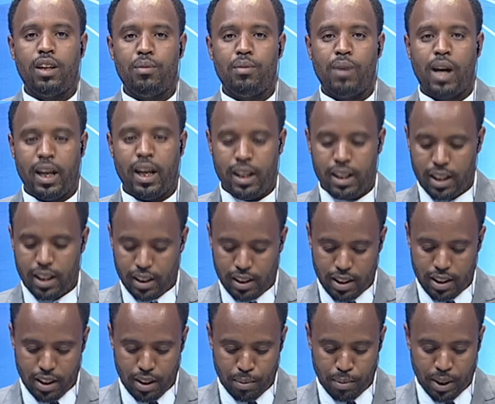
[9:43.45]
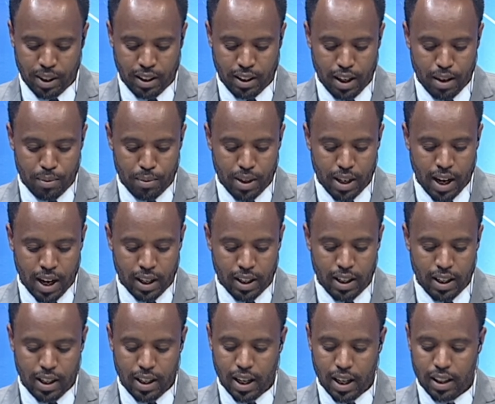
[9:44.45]
المعنية بالتنمية
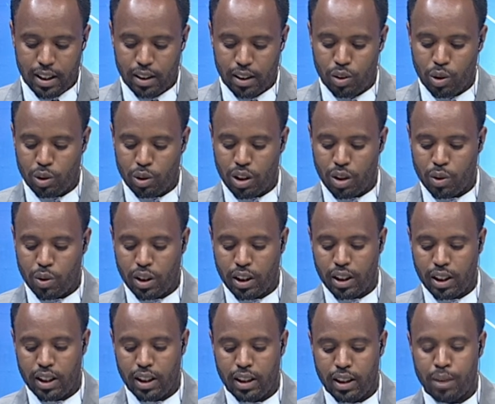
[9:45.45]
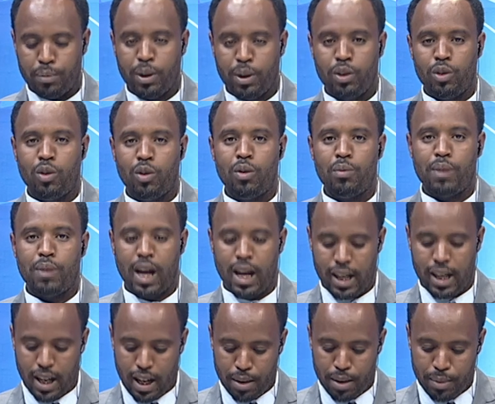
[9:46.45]
إيجاد الدكتور وركنا جبيو مع
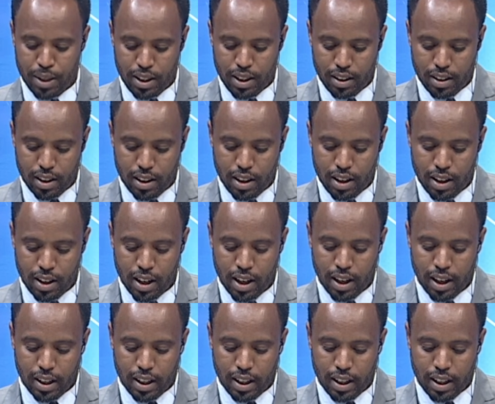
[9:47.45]
العميد